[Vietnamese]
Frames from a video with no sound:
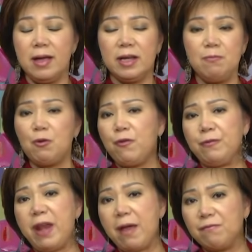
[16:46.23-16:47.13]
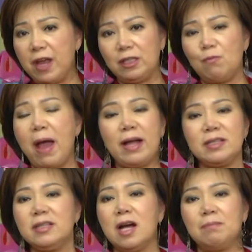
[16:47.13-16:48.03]
Khi quý vị đem về tiểu bang
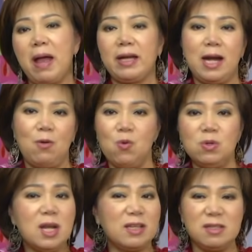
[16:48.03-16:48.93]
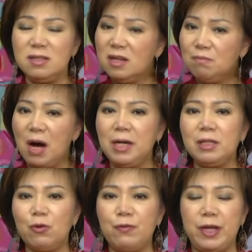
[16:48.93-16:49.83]
chỉ cần mang ra uống là như mới
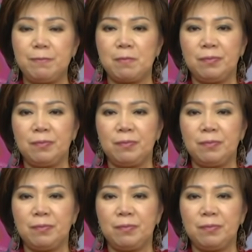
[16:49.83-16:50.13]
thôi quý vị.